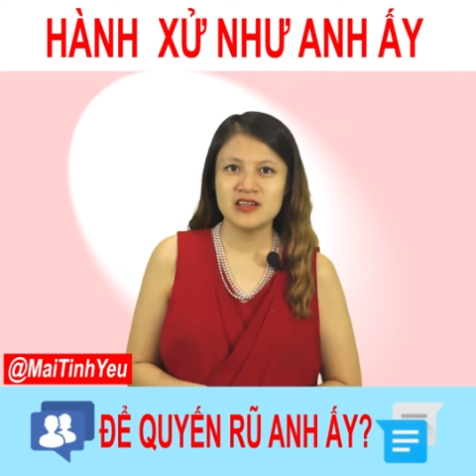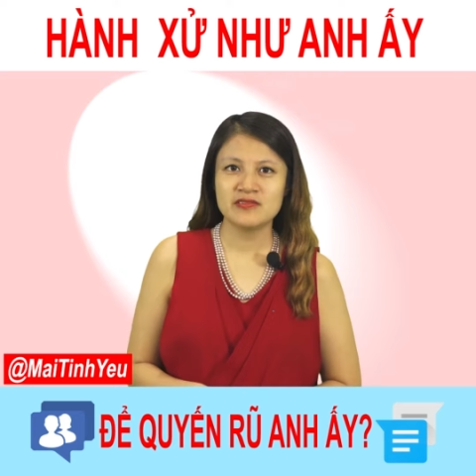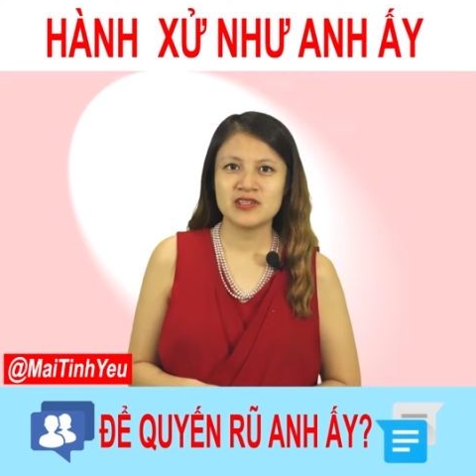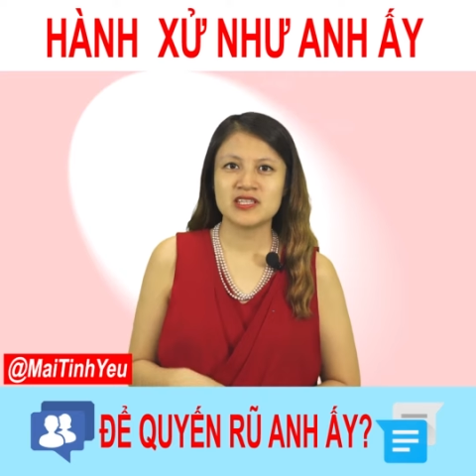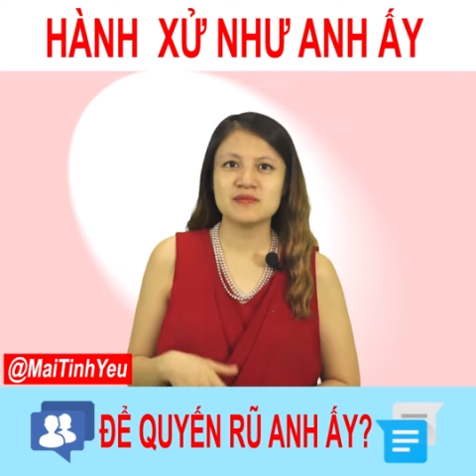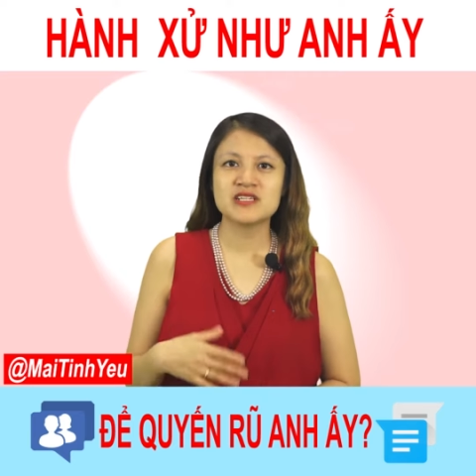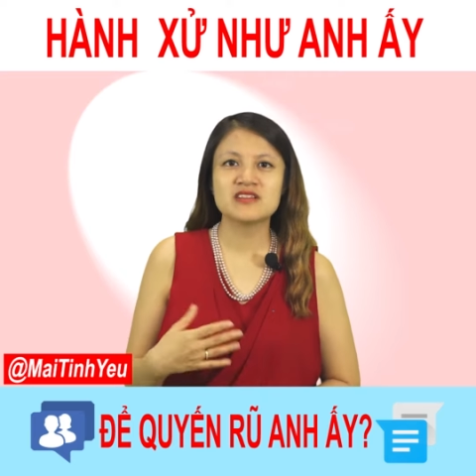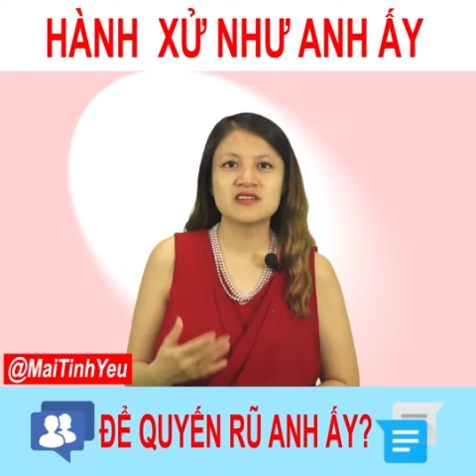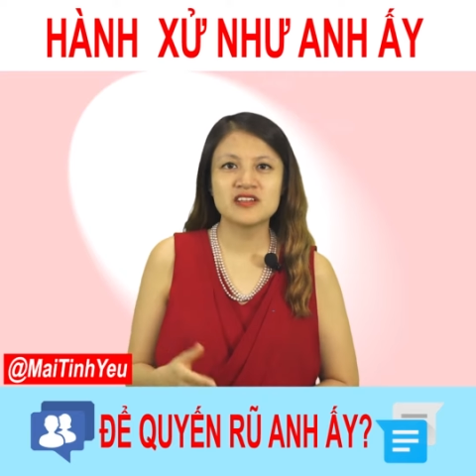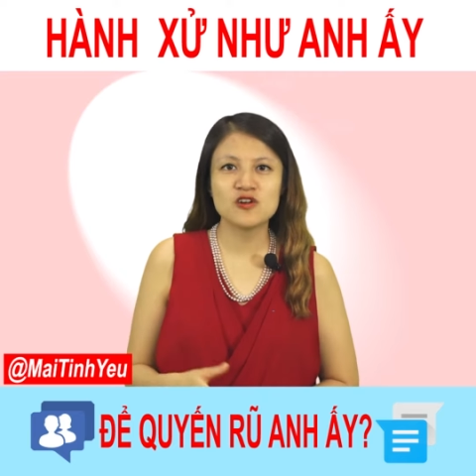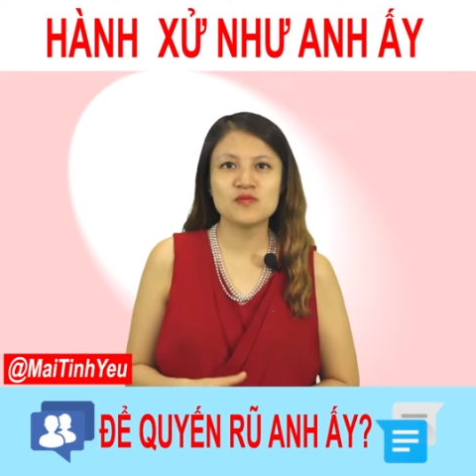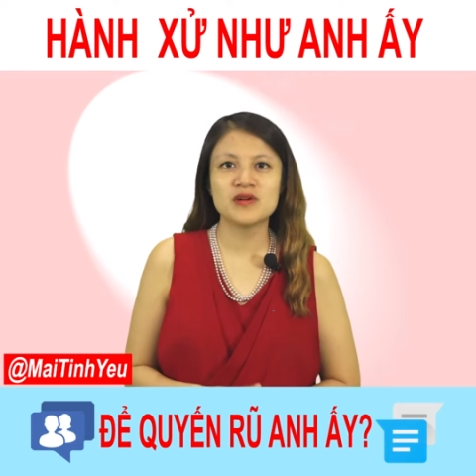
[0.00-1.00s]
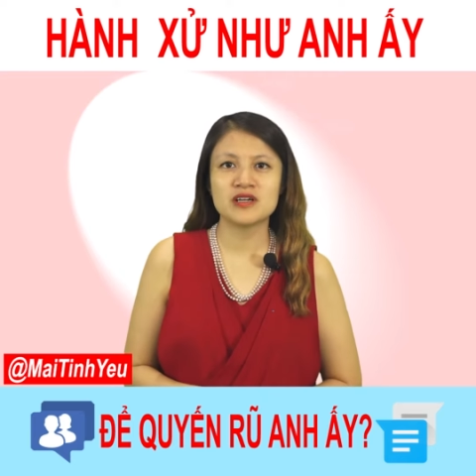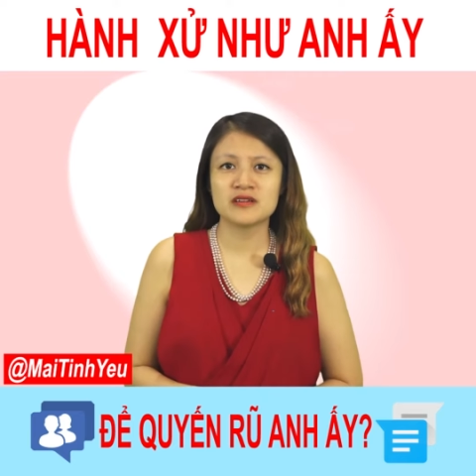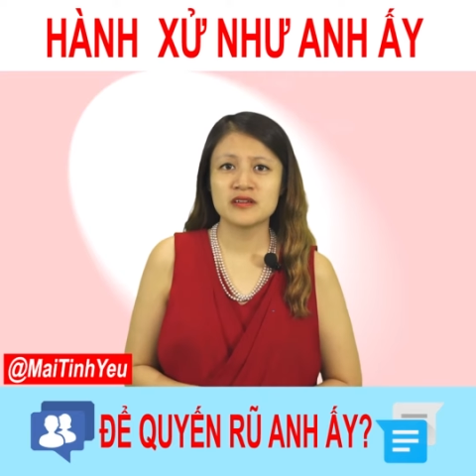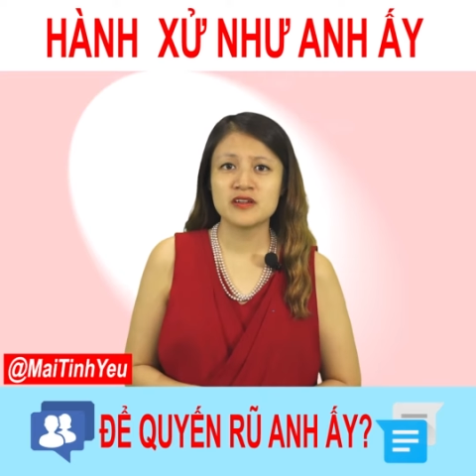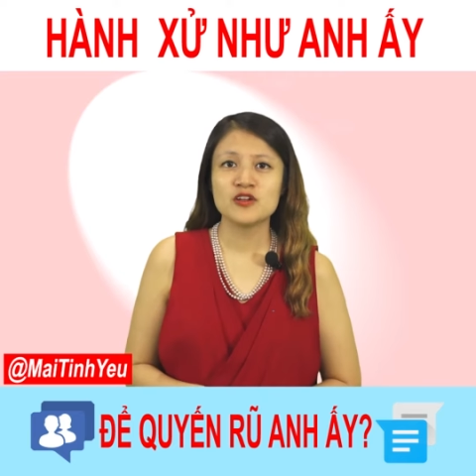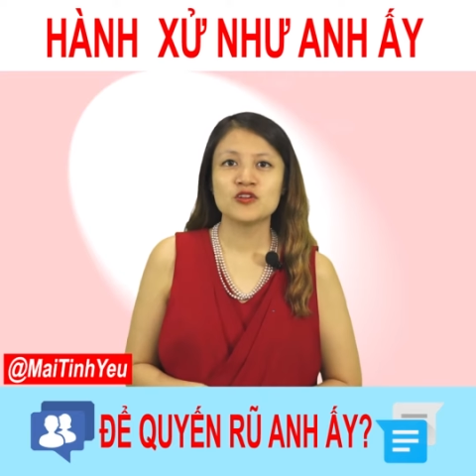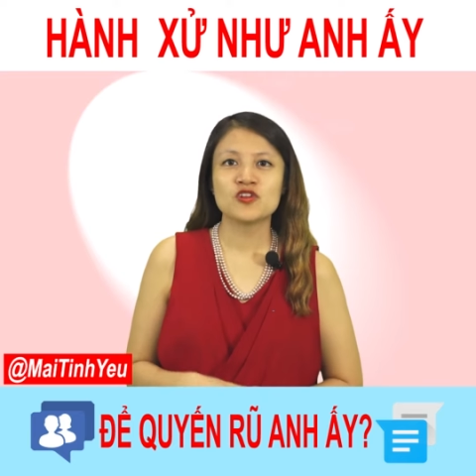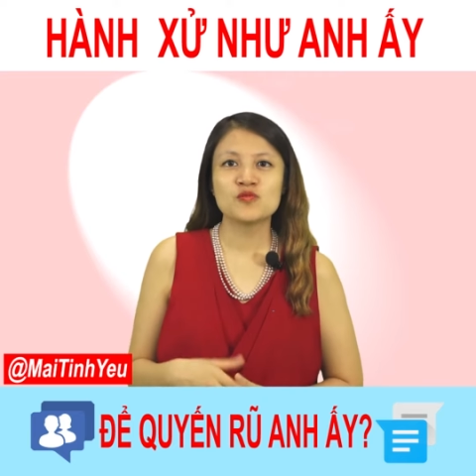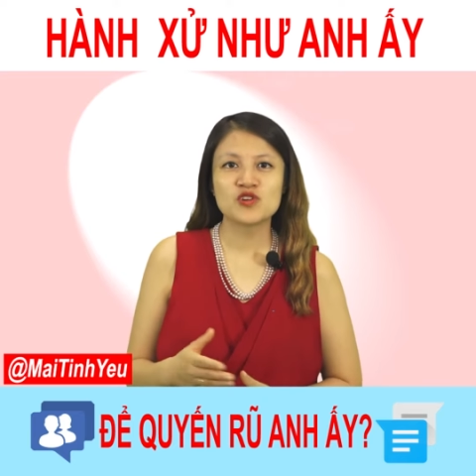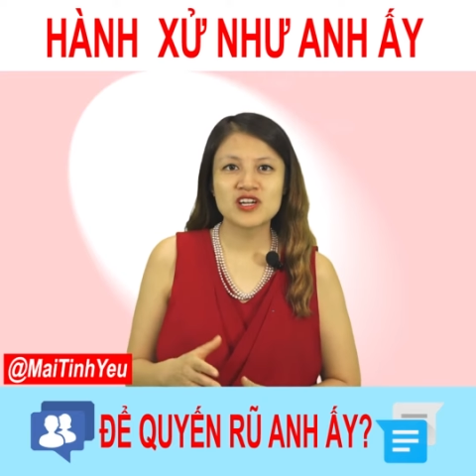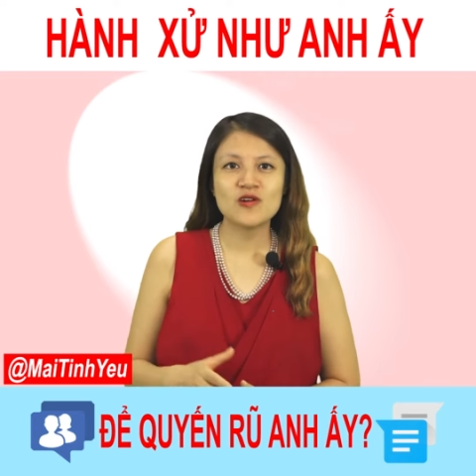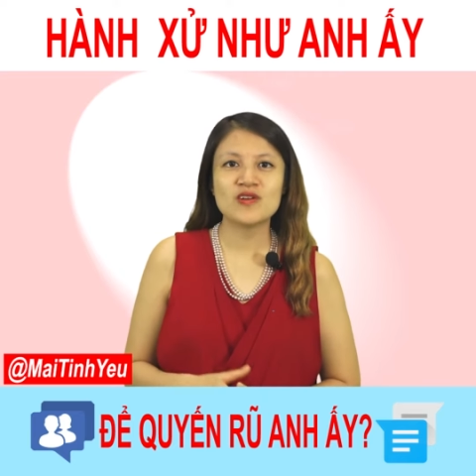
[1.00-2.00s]
Vậy thì bây giờ điều mà tôi
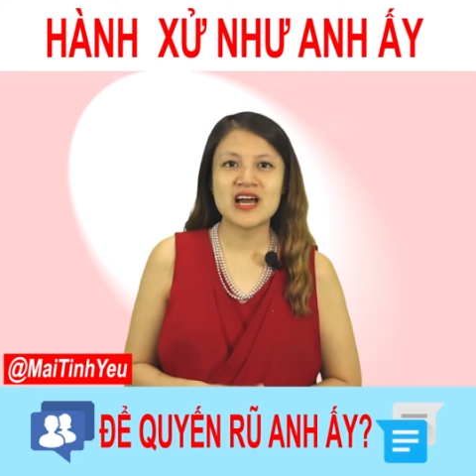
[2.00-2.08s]
muốn cậu